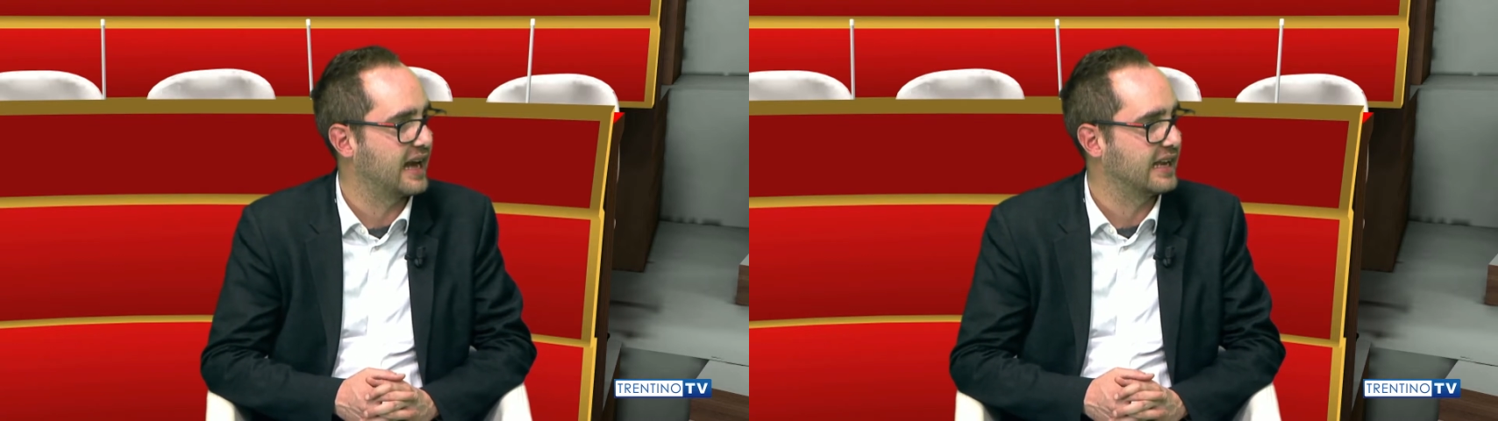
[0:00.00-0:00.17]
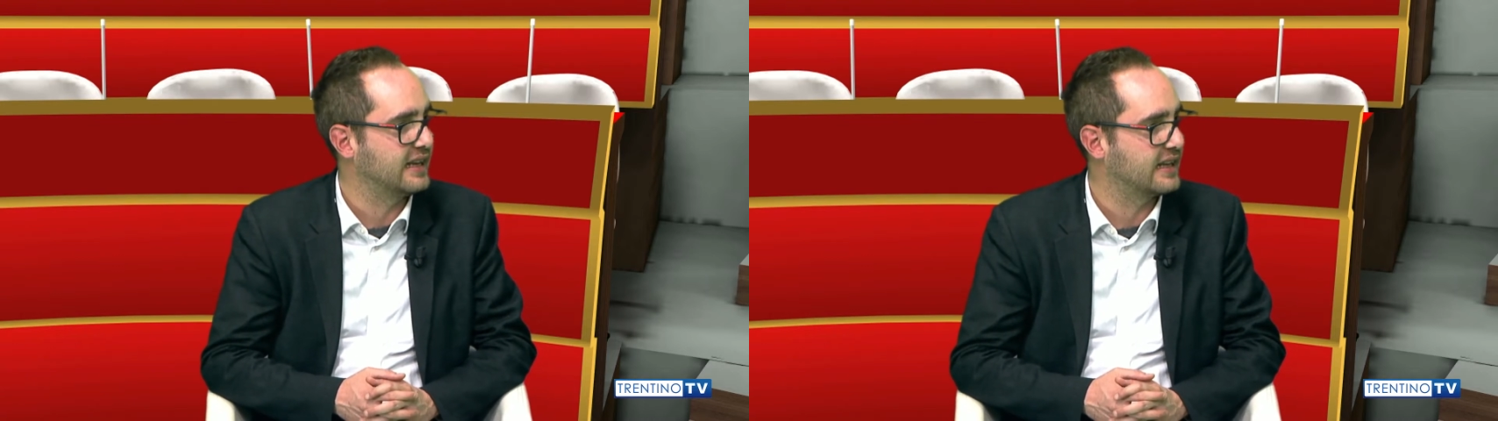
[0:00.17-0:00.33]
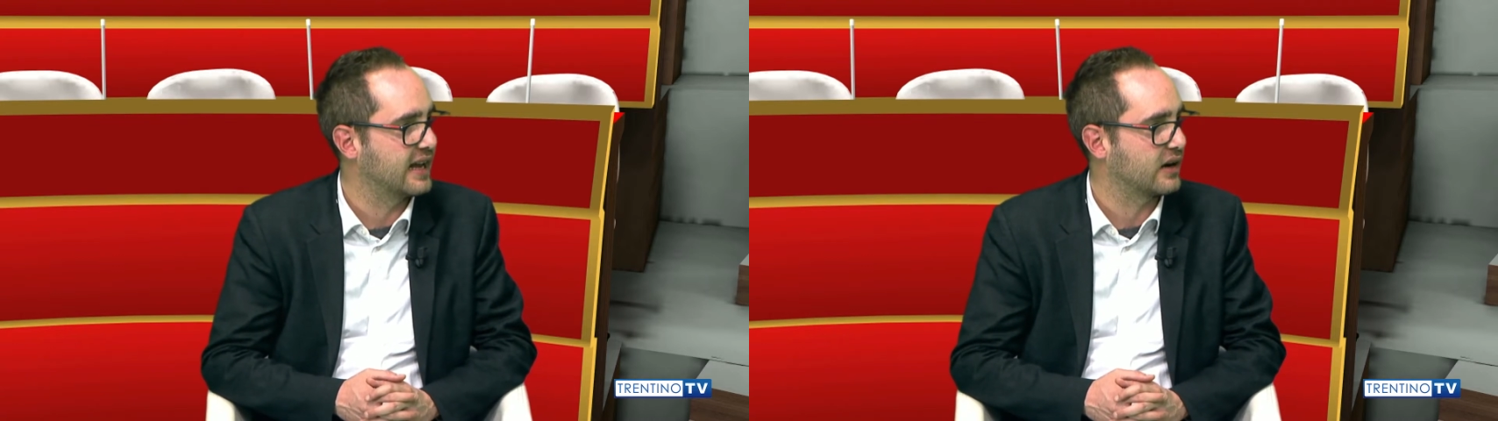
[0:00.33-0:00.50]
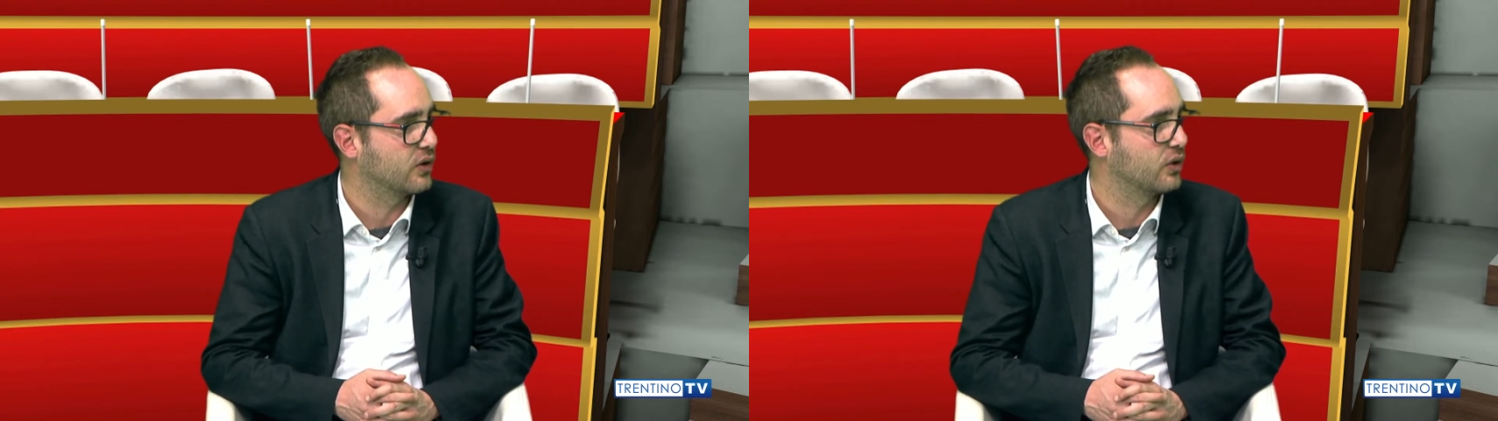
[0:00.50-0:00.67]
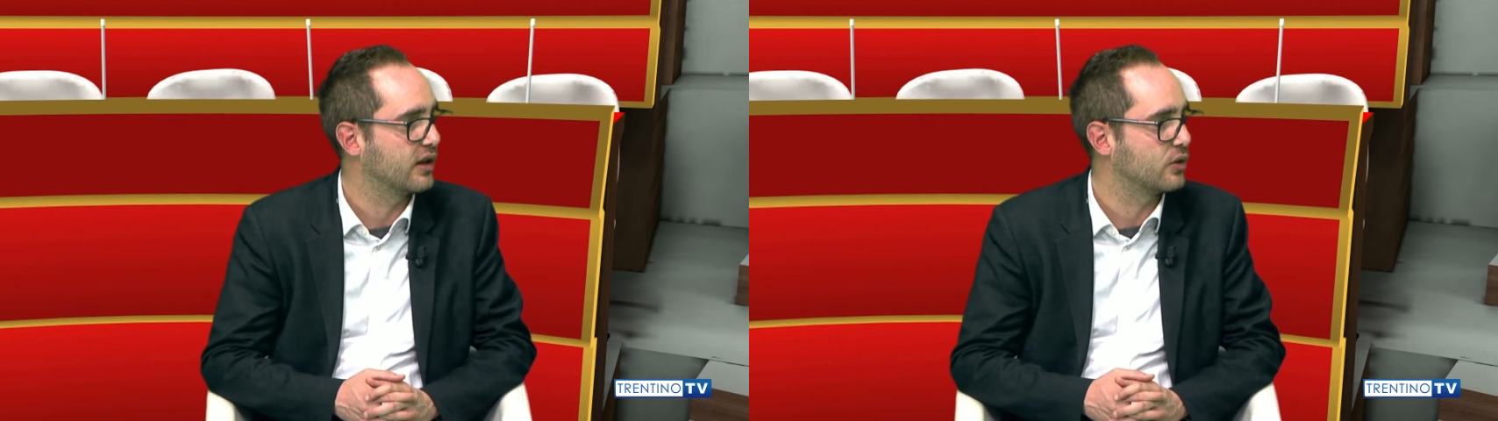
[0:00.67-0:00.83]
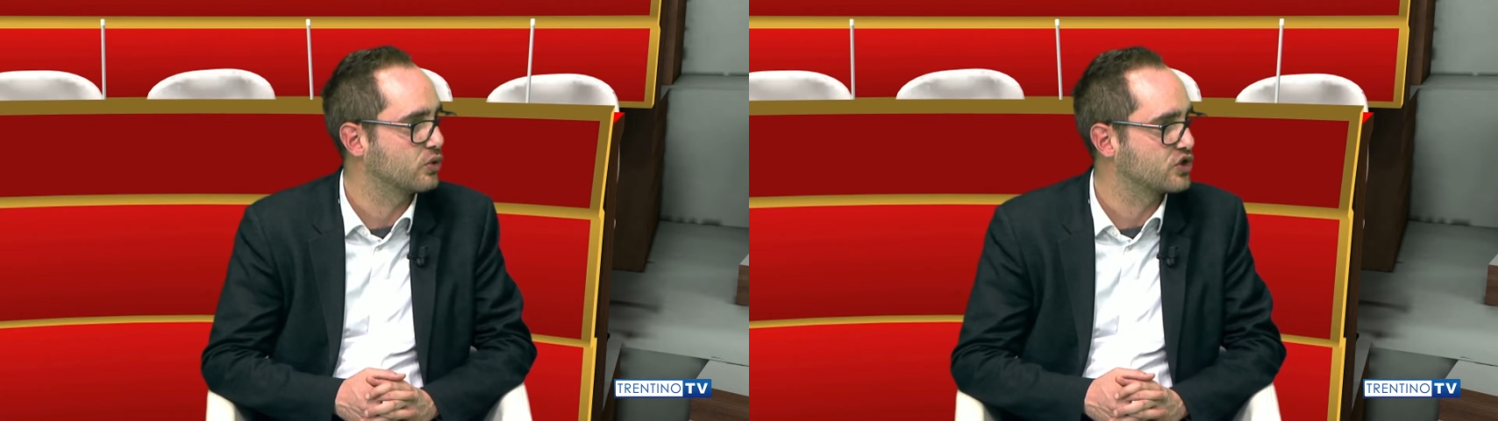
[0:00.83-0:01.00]

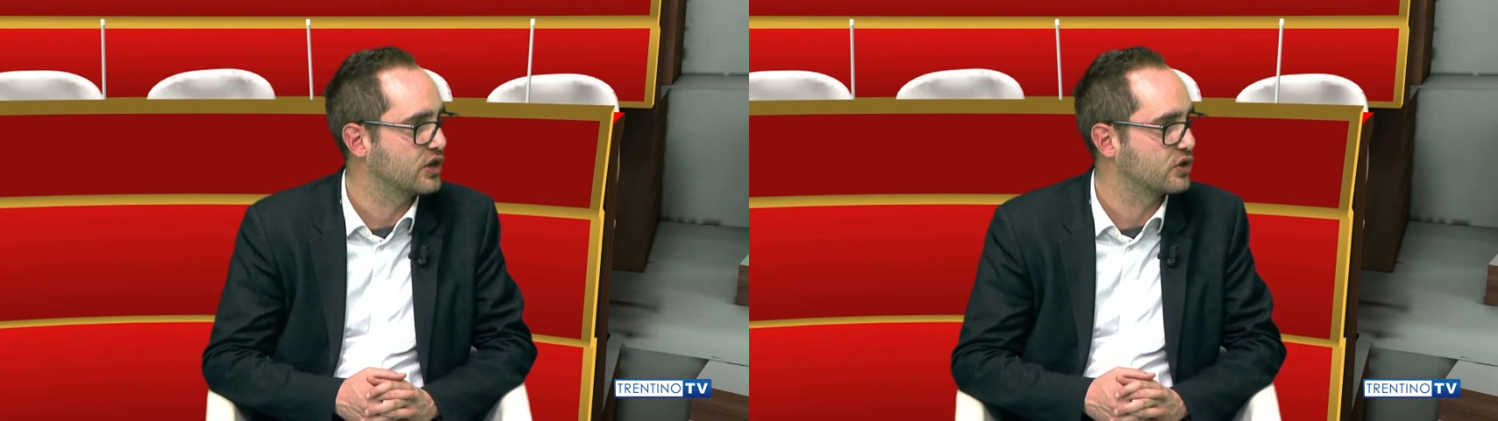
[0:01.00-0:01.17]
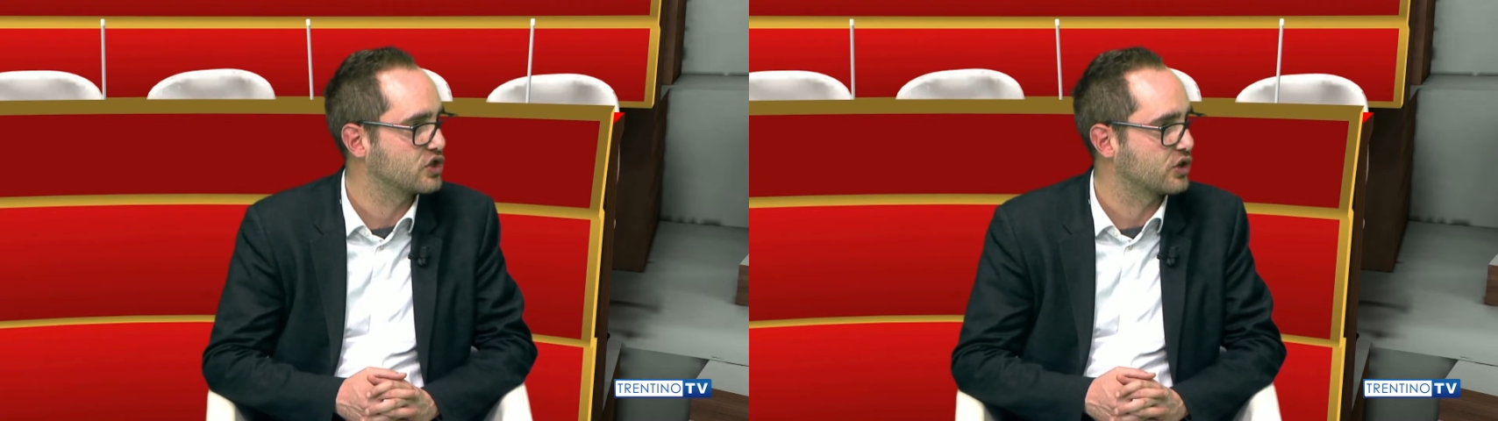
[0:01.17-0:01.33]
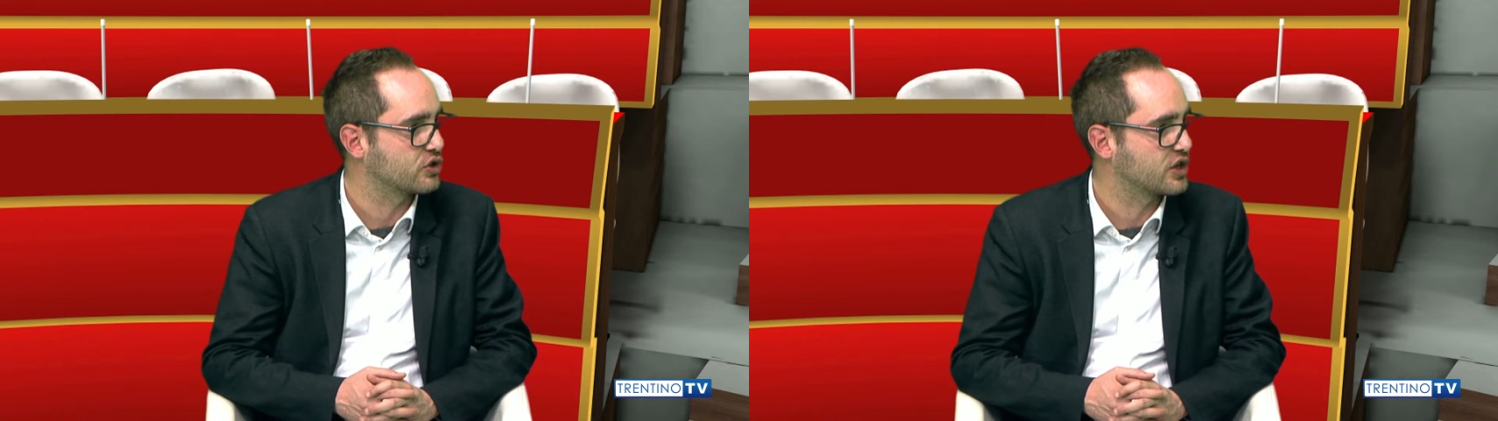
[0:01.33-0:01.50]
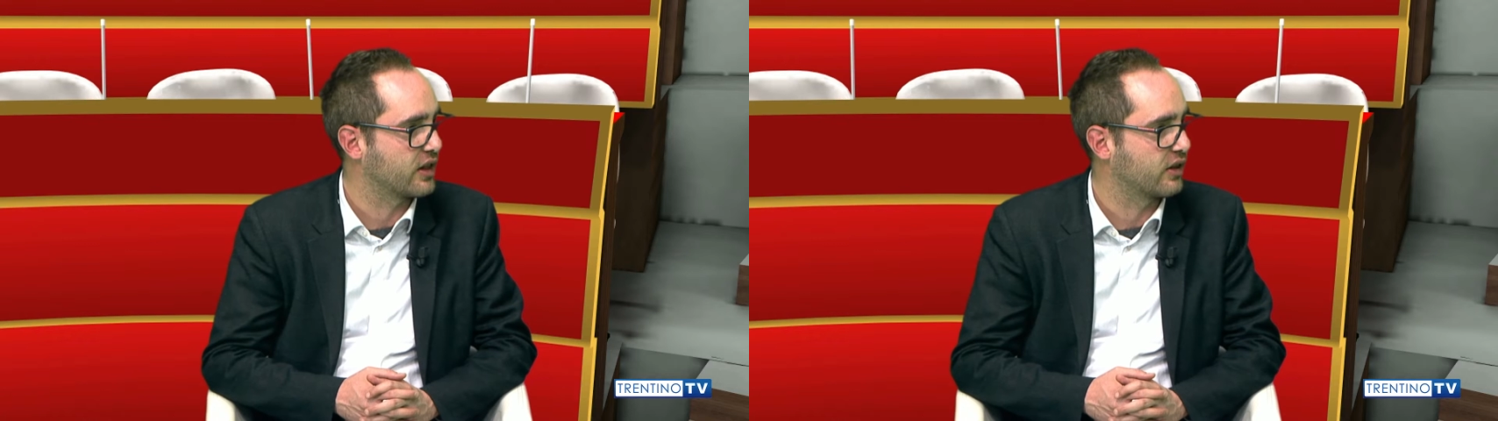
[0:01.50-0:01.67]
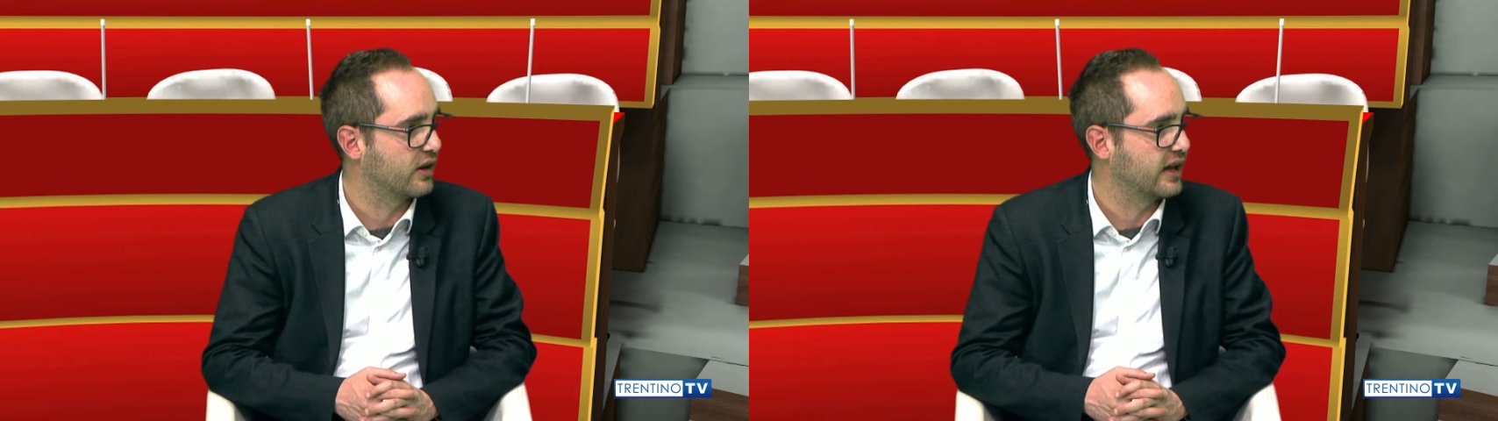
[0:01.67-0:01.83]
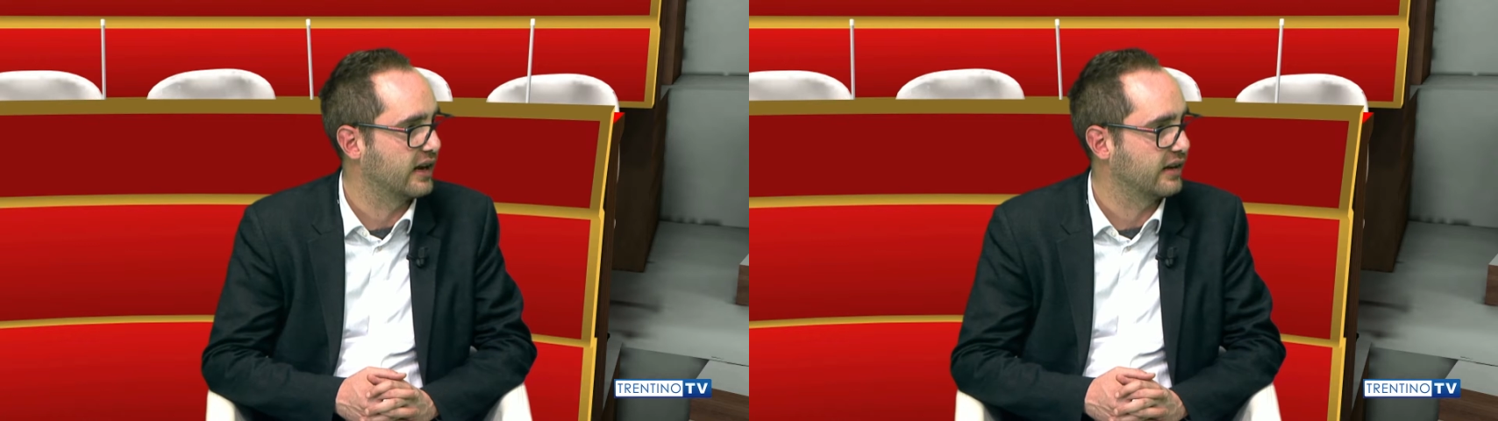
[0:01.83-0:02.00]
all'interno del Consiglio
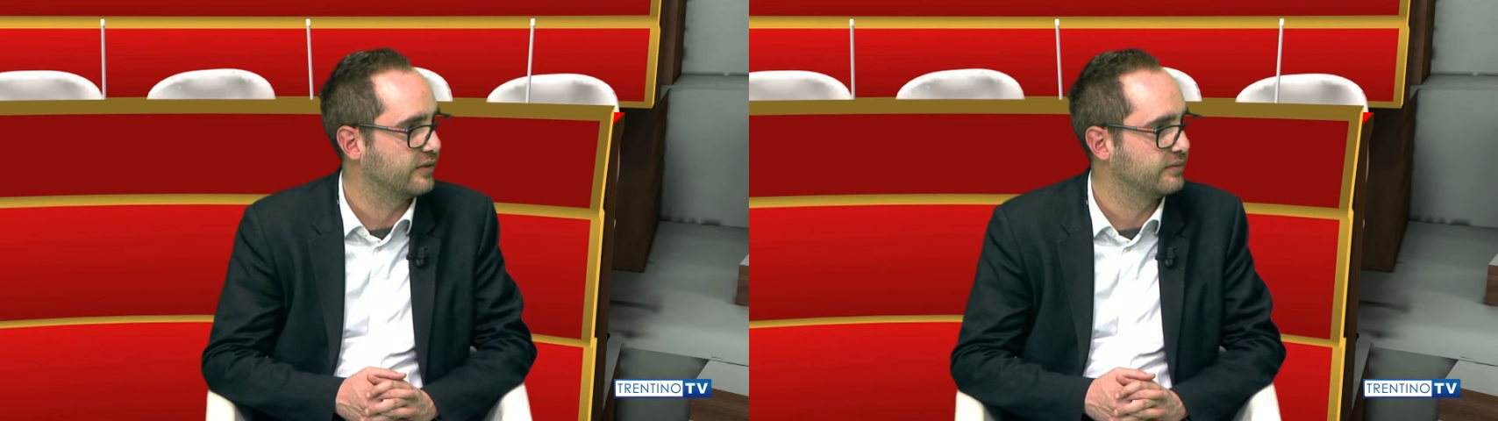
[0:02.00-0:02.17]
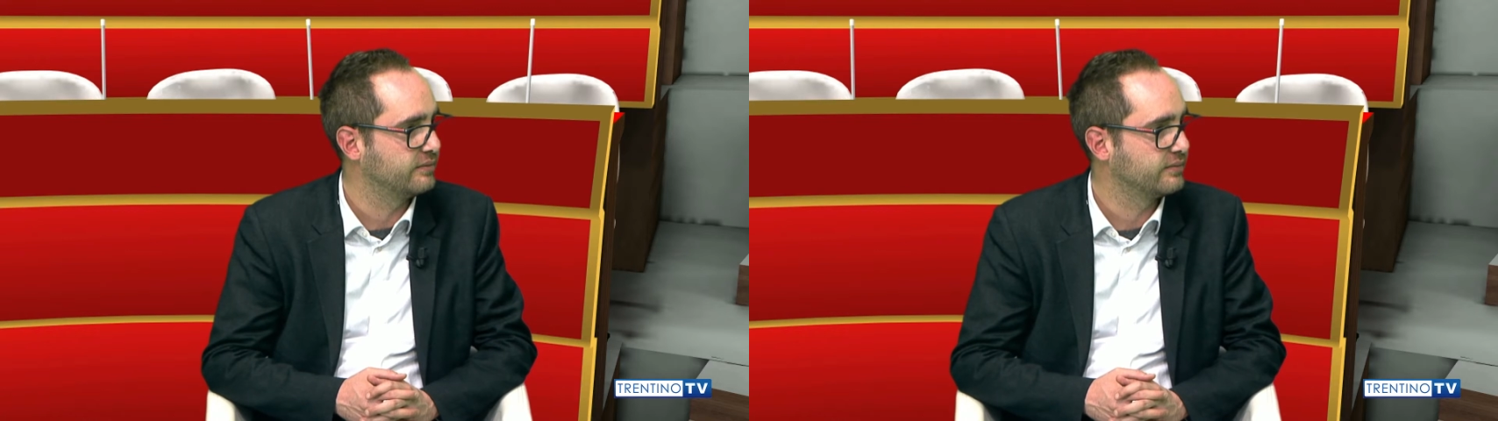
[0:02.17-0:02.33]
circoscrizionale.